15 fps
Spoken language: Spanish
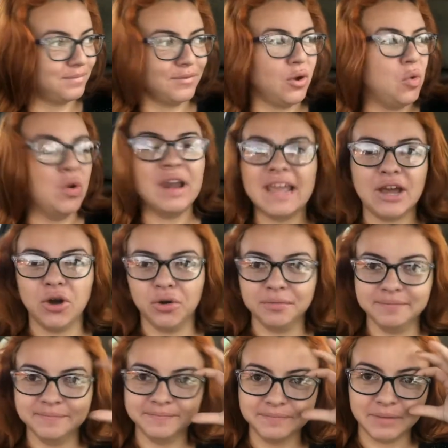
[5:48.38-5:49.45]
un león,
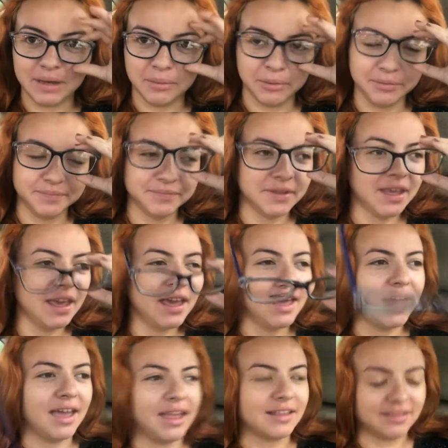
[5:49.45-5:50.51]
vamos.
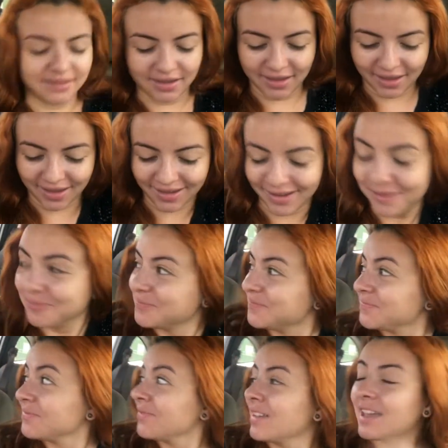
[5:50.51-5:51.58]
Este,
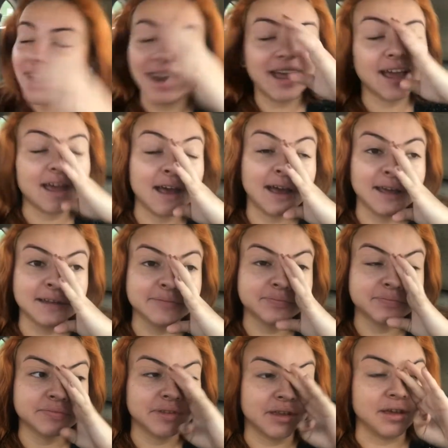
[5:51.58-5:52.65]
¿qué es la que hay?
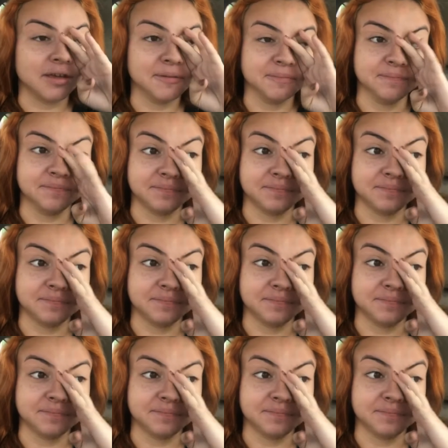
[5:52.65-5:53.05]
Em,